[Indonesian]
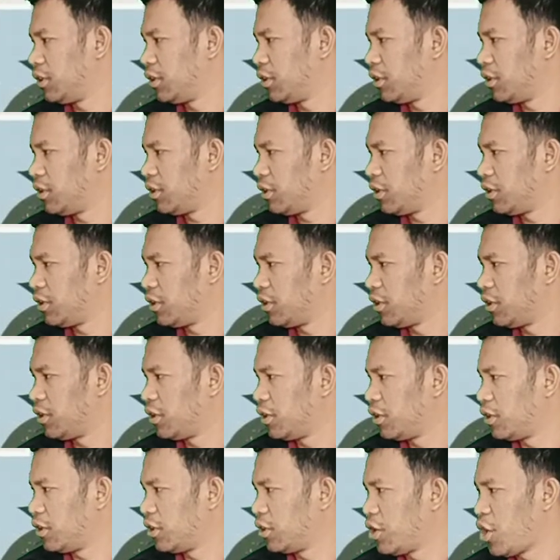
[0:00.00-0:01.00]
senang
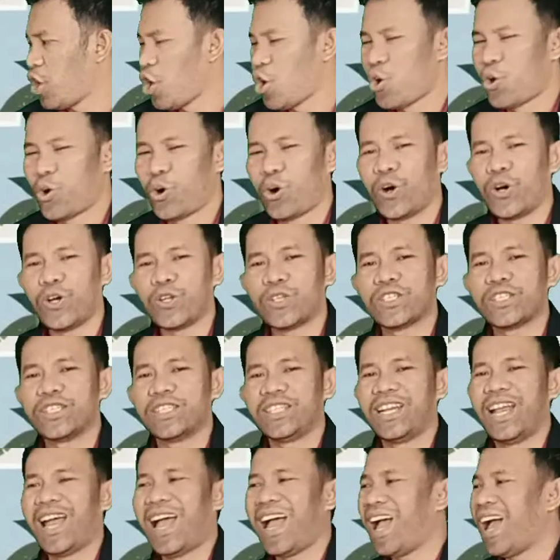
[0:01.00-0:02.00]
ya oh
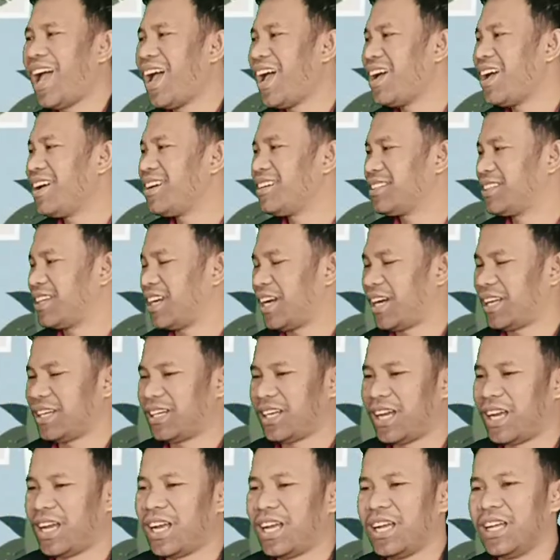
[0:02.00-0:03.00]
senang
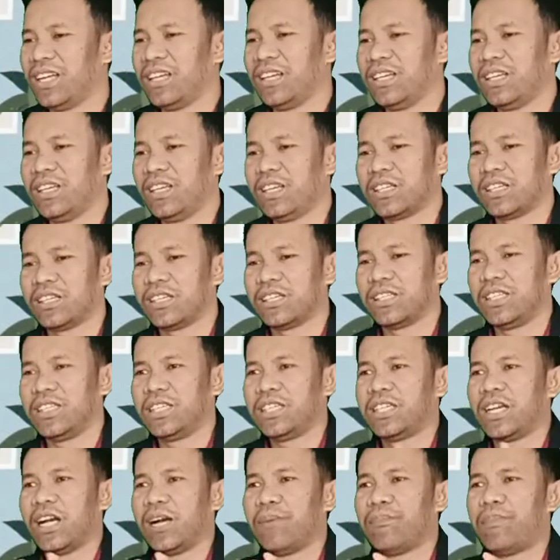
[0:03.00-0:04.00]
karena
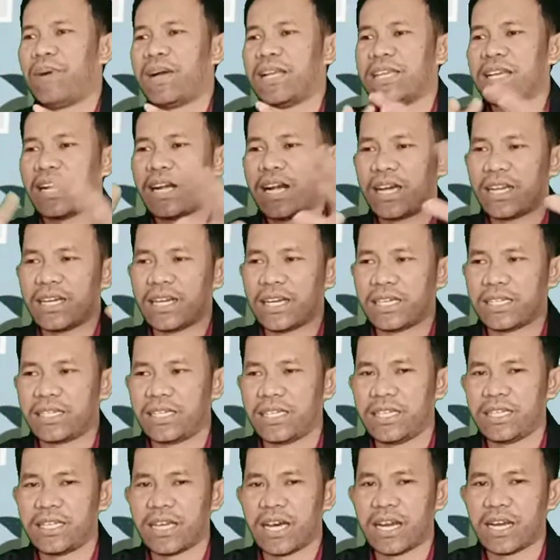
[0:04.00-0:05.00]
ketika banyak anak di
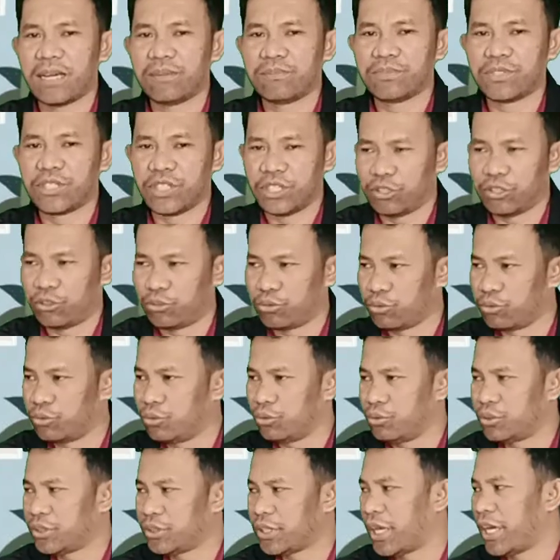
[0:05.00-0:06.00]
dalam situ,
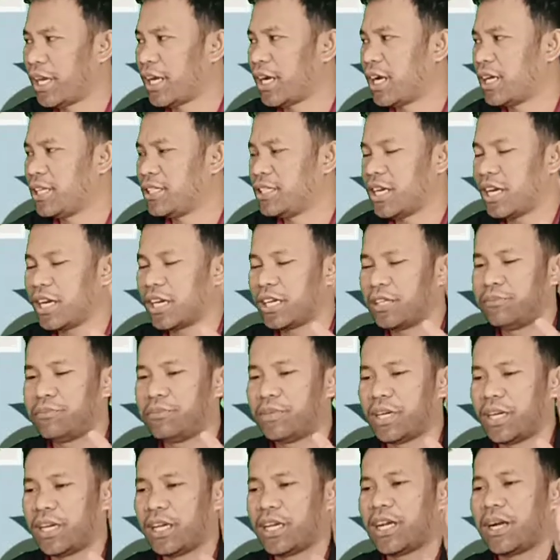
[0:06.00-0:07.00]
saya ngajarin
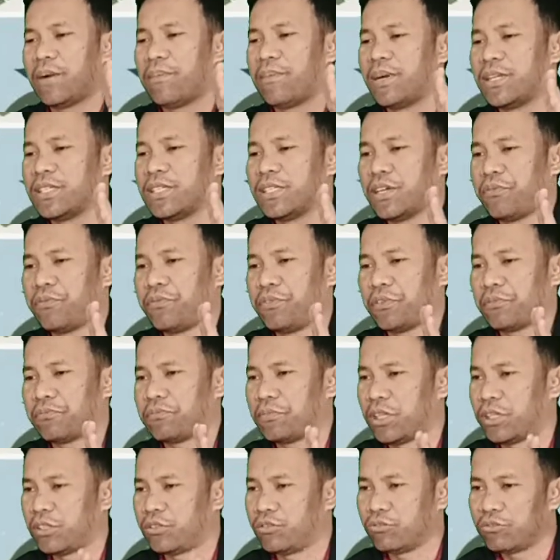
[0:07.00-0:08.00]
mereka baca
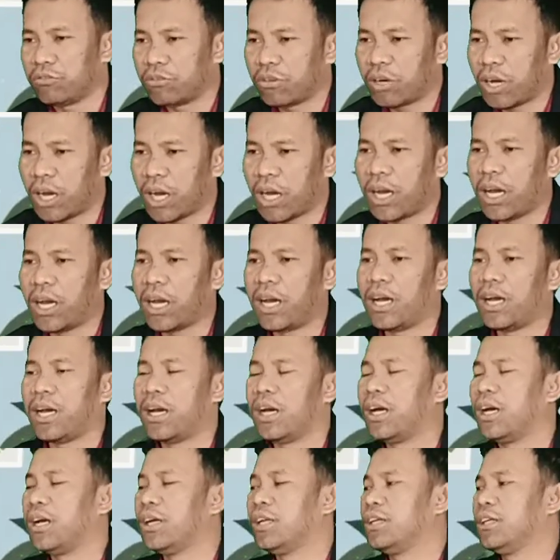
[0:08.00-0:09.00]
firman
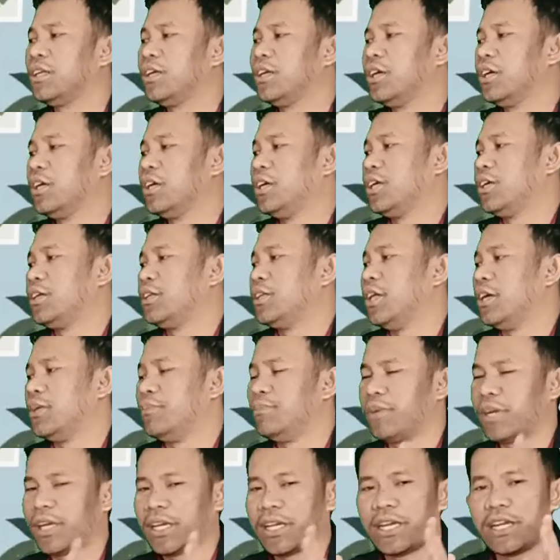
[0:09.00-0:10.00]
Tuhan dan
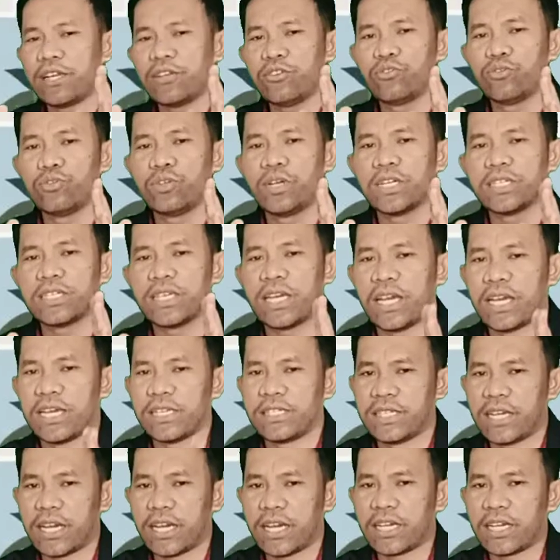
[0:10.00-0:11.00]
mereka juga saya
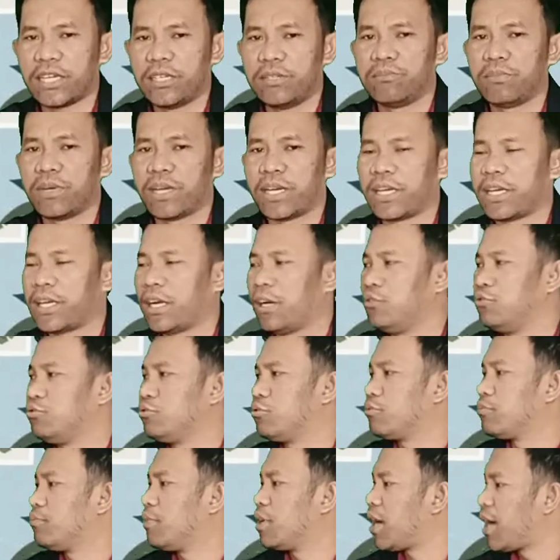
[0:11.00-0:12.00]
ajarin mereka untuk
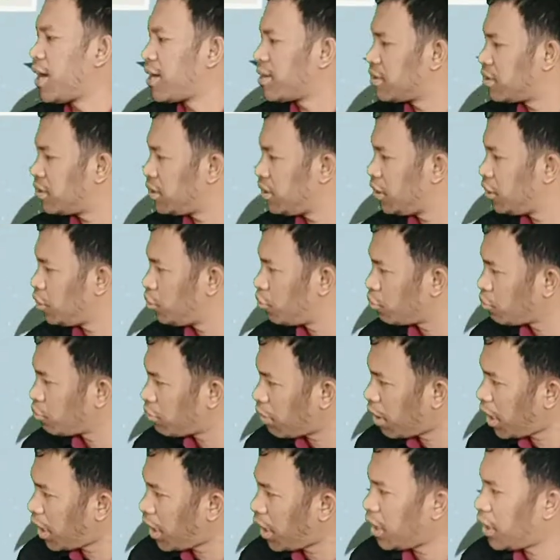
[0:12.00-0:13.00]
mengasihi
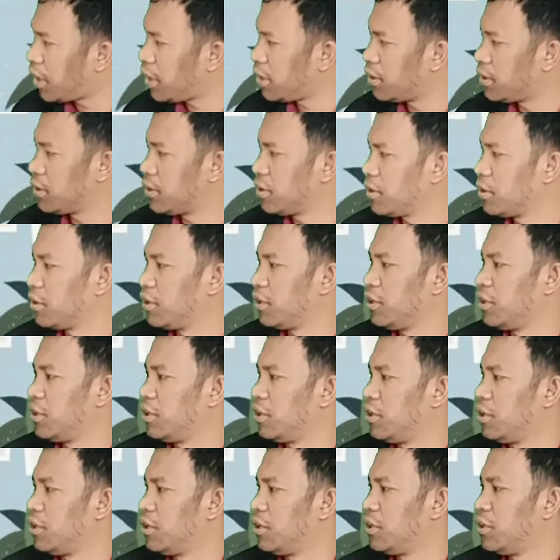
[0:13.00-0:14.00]
Tuhan.
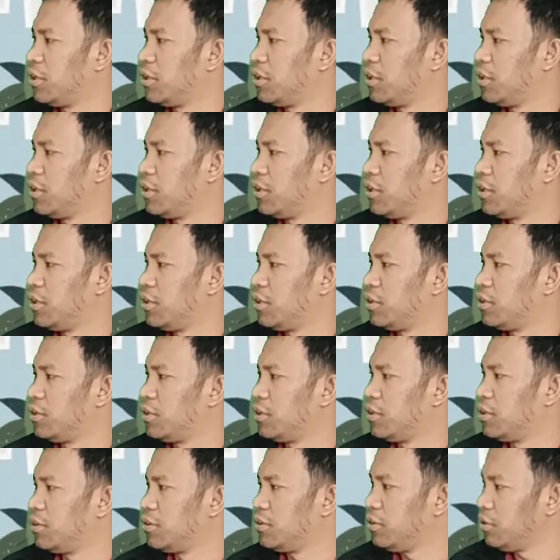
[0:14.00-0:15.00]
Oh,
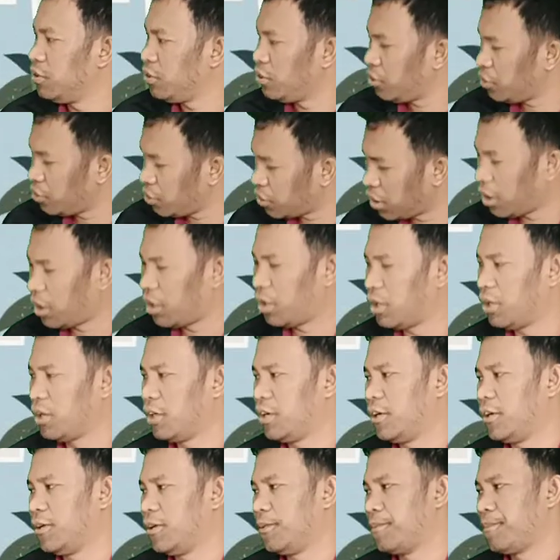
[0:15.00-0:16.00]
ya, iya.
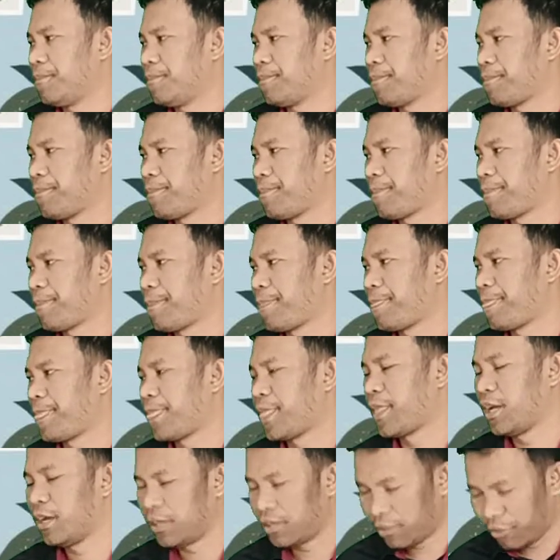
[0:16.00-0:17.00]
hebat ya, hebat ya,
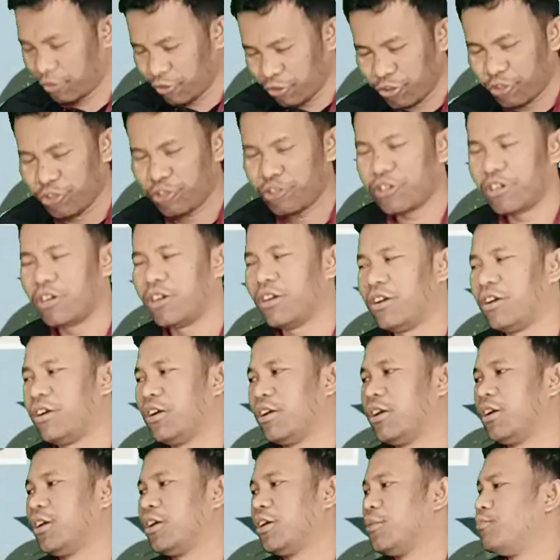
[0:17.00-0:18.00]
hebat ya. Iya,
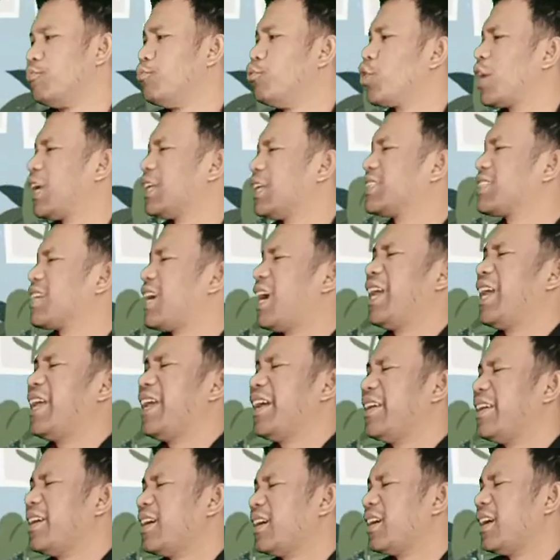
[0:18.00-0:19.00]
bukan saya
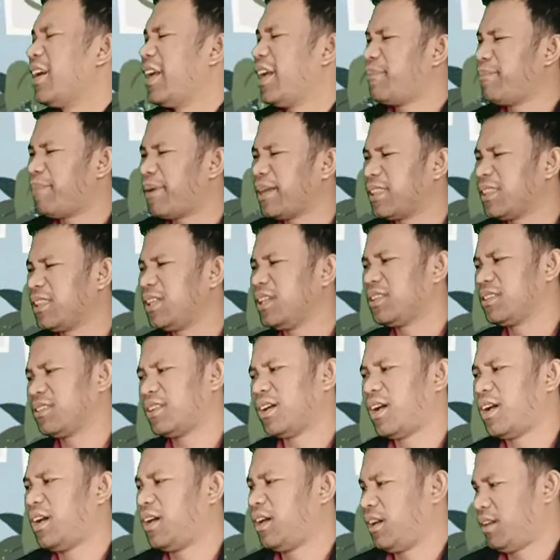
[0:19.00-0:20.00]
yang hebat
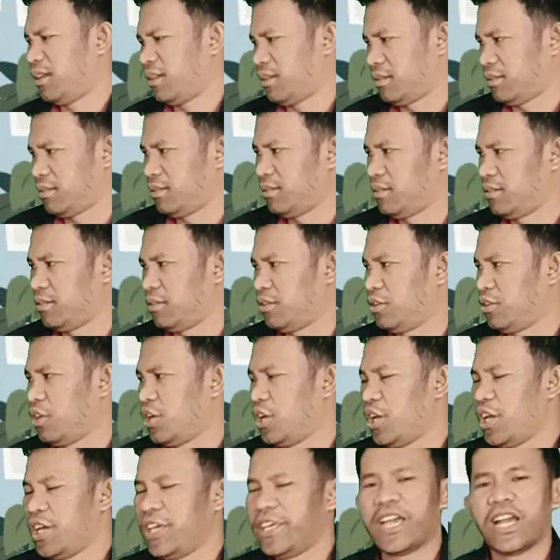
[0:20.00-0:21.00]
tar. Terus?
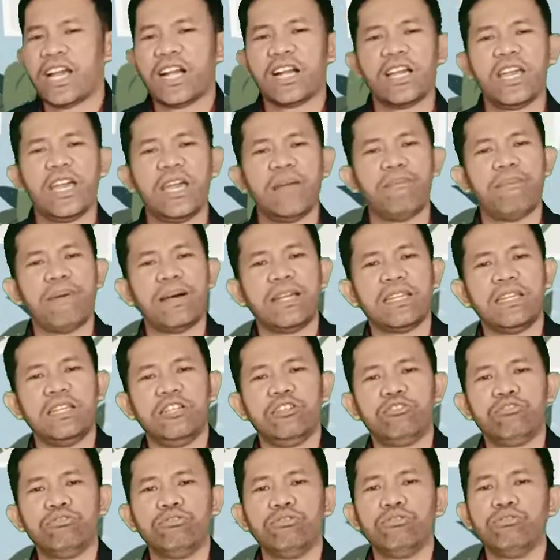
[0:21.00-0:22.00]
Yang hebat
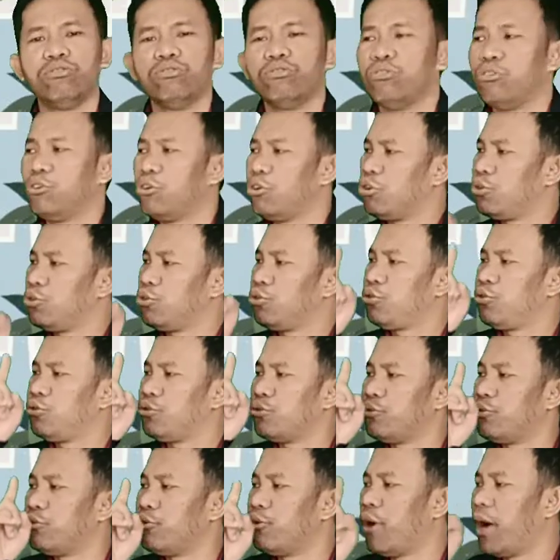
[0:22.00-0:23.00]
itu
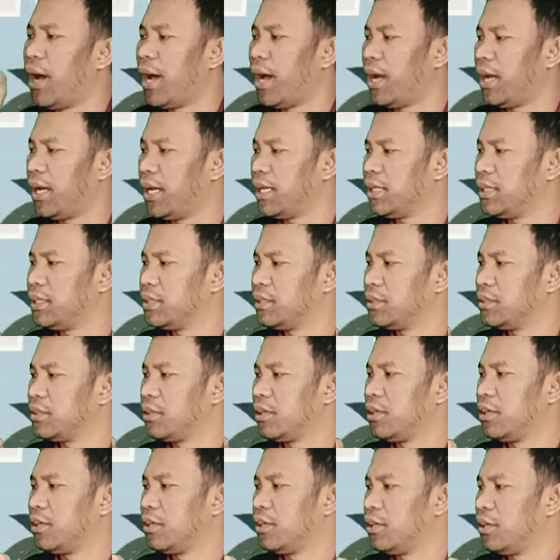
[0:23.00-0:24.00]
Tuhan.
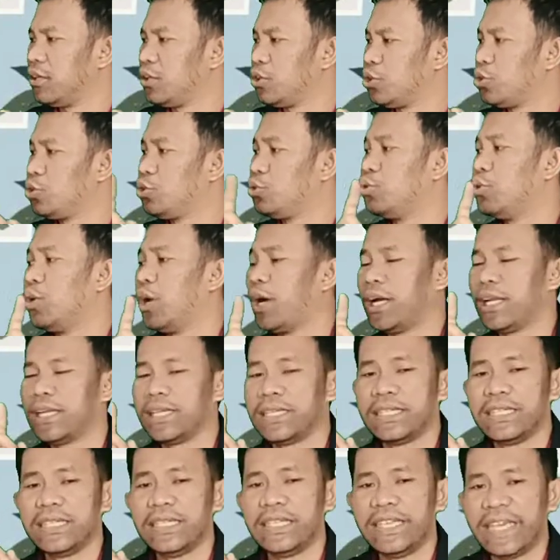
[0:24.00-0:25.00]
Oh,
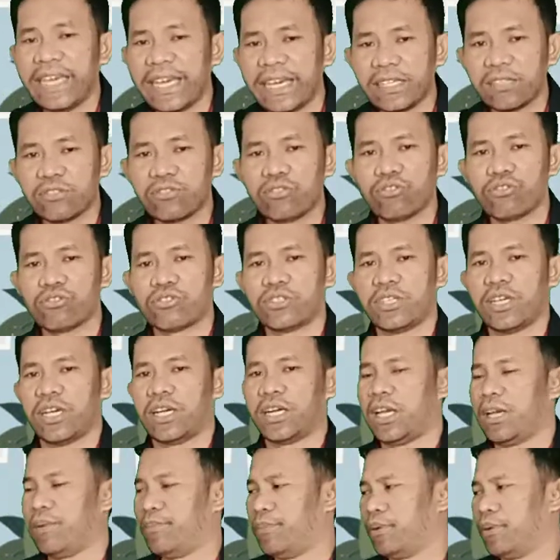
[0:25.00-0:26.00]
Tuhan iya. Yesus yang
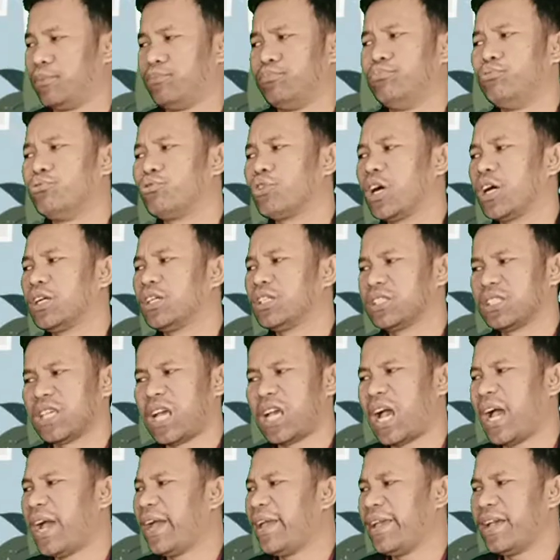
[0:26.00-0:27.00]
hebat, bukan
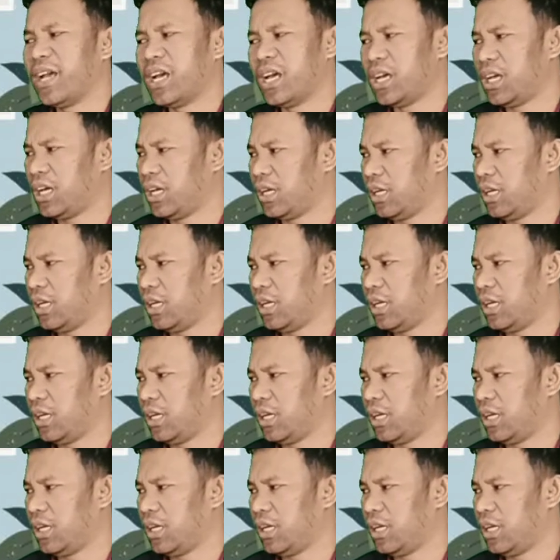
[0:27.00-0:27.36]
saya.